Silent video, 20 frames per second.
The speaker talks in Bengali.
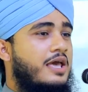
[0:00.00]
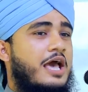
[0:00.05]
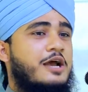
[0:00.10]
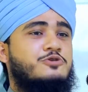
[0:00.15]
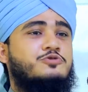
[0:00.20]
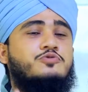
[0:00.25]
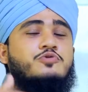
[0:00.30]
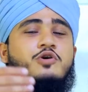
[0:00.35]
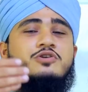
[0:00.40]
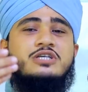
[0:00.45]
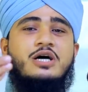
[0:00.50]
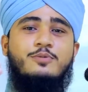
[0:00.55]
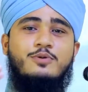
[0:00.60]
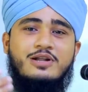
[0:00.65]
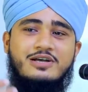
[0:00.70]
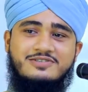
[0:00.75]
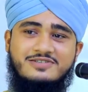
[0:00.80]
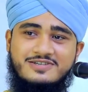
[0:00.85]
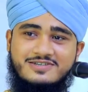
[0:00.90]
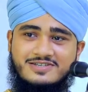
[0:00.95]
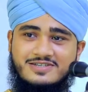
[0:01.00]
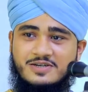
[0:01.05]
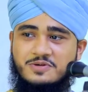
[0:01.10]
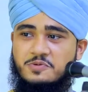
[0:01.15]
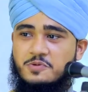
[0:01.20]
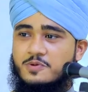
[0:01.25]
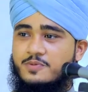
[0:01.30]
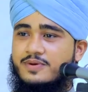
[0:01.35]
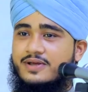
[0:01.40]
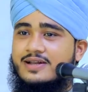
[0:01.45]
একটু কথা বলার চেষ্টা
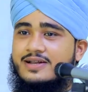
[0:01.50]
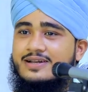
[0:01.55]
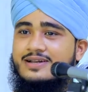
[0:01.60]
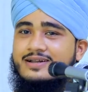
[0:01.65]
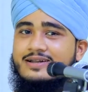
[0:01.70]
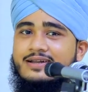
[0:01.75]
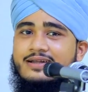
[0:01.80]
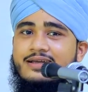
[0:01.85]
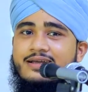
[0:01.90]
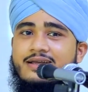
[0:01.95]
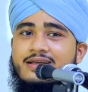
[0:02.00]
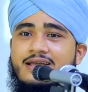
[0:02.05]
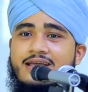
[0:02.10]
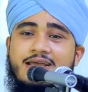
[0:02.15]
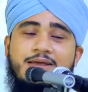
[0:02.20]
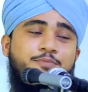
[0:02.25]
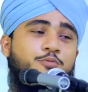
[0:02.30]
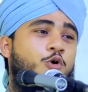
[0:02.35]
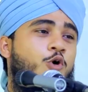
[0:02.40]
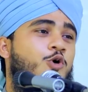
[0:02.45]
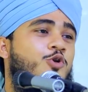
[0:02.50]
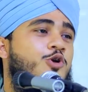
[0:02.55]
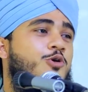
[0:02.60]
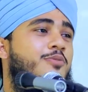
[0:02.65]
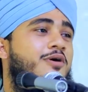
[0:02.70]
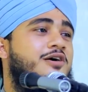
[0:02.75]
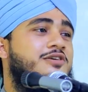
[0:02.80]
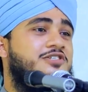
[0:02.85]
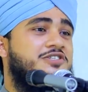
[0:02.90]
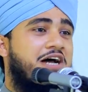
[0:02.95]
করবেন এই মোহরম
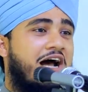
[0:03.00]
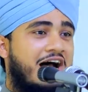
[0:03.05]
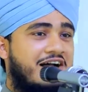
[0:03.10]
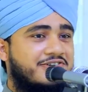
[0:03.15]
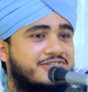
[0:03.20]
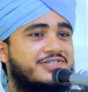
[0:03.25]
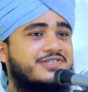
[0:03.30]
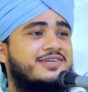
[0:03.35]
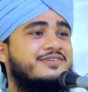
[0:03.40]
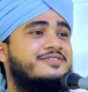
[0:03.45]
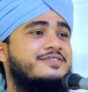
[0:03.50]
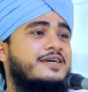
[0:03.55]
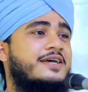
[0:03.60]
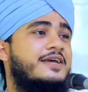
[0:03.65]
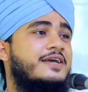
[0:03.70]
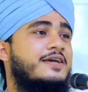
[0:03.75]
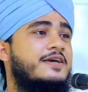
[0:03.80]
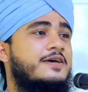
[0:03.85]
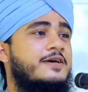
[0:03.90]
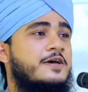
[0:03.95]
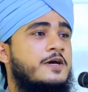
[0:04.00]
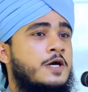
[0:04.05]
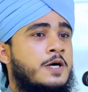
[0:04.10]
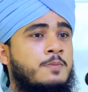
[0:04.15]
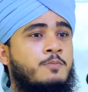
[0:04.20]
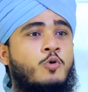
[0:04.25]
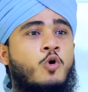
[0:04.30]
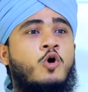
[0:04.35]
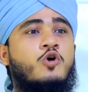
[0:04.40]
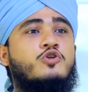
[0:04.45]
মাস আসতেছে
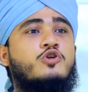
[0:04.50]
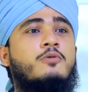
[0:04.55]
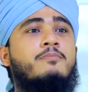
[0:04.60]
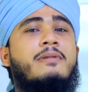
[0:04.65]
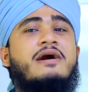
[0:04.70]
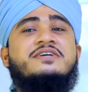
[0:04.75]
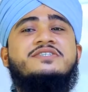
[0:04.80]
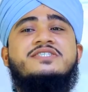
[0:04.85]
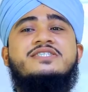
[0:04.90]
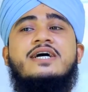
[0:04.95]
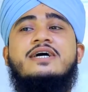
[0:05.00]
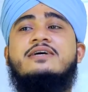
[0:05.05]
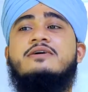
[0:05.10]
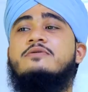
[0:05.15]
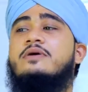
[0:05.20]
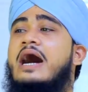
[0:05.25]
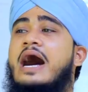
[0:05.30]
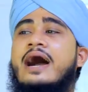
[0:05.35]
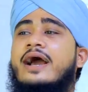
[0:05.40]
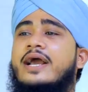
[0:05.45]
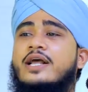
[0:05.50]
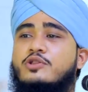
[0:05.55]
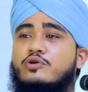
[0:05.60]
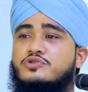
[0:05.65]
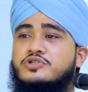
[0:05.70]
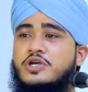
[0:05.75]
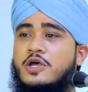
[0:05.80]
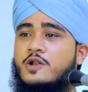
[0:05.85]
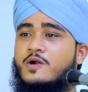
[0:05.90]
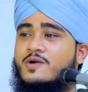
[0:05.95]
মোহরম মাসটা আগে তো
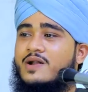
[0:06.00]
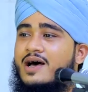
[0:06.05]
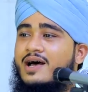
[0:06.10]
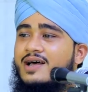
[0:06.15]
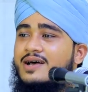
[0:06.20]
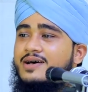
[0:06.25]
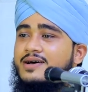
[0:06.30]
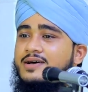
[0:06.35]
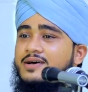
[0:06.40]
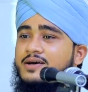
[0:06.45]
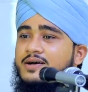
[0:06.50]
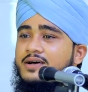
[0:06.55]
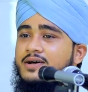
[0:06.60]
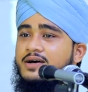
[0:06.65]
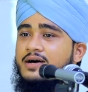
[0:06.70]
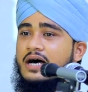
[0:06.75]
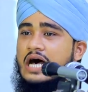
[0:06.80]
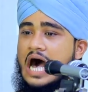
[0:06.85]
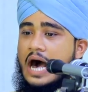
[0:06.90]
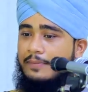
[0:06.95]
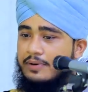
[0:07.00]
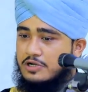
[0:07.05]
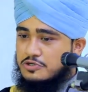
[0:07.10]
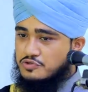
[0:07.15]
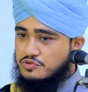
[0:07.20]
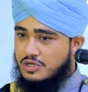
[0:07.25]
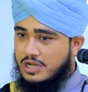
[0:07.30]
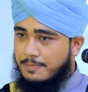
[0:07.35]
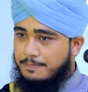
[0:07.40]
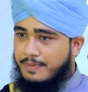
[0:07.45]
ছিল না আমার
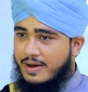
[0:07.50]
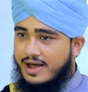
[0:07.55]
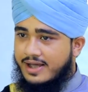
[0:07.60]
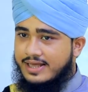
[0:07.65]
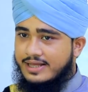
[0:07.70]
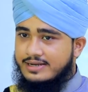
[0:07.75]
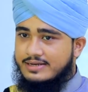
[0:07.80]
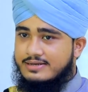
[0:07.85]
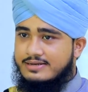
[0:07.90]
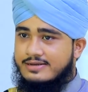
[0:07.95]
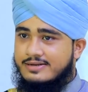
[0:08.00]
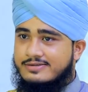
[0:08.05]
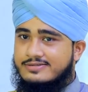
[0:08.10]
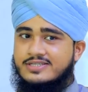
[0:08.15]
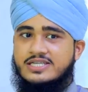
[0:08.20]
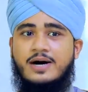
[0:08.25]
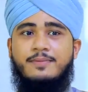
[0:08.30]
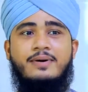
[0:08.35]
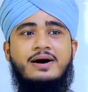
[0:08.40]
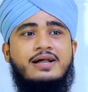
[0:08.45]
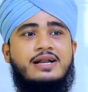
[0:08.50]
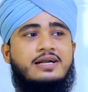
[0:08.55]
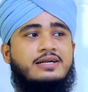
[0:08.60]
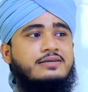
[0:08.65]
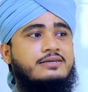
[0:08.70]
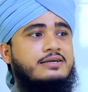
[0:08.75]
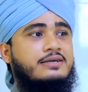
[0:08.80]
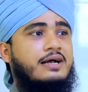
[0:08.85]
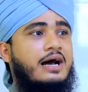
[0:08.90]
রসুলে পাকের জামানার